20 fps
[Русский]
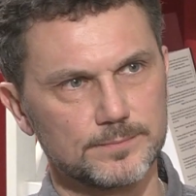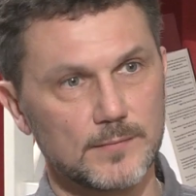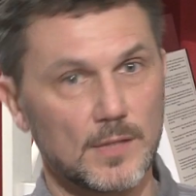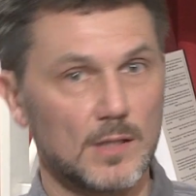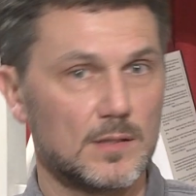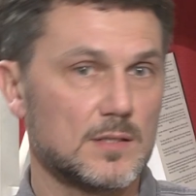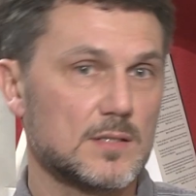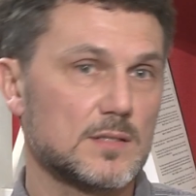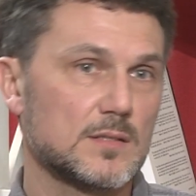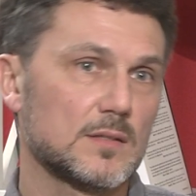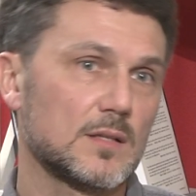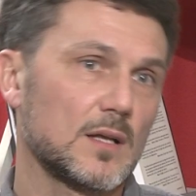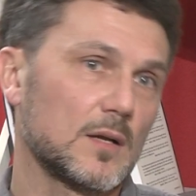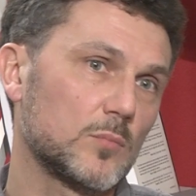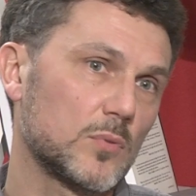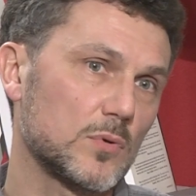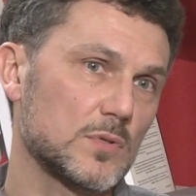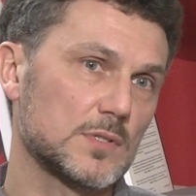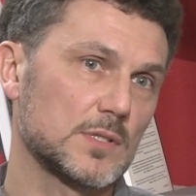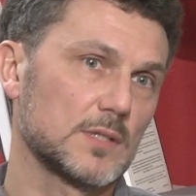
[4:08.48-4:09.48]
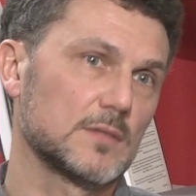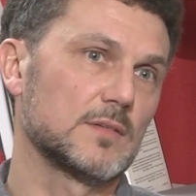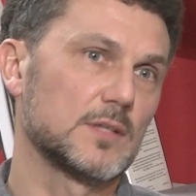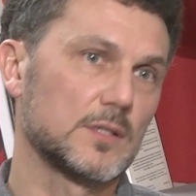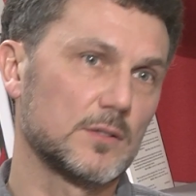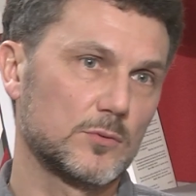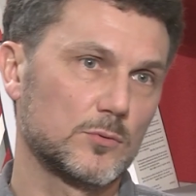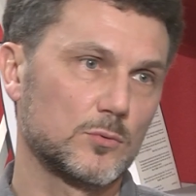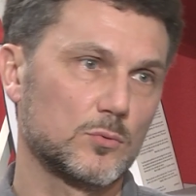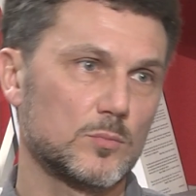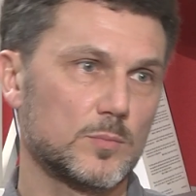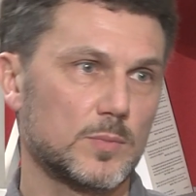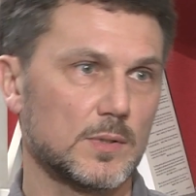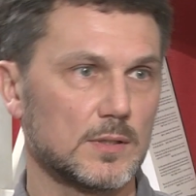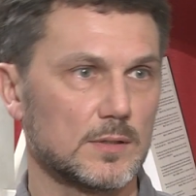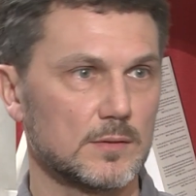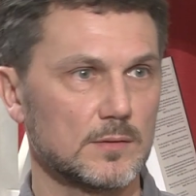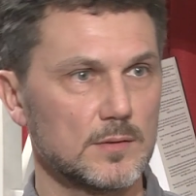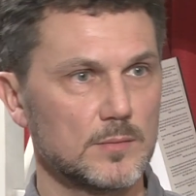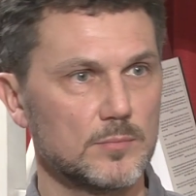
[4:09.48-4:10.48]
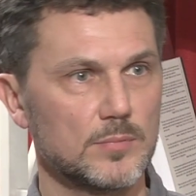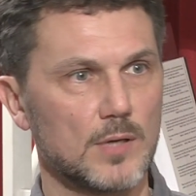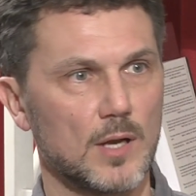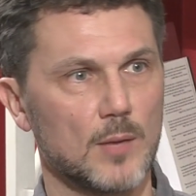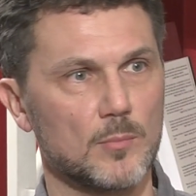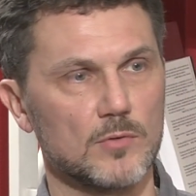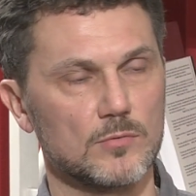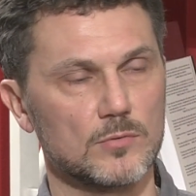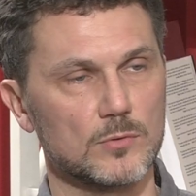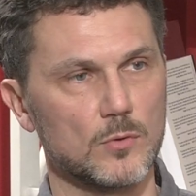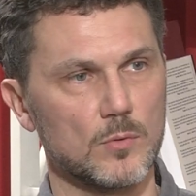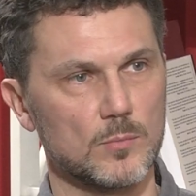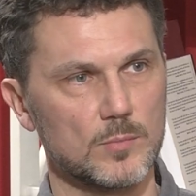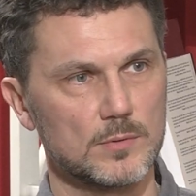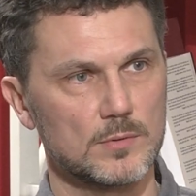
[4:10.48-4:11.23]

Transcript: Это если так просто говорить тупо, прямо mm. в лоб.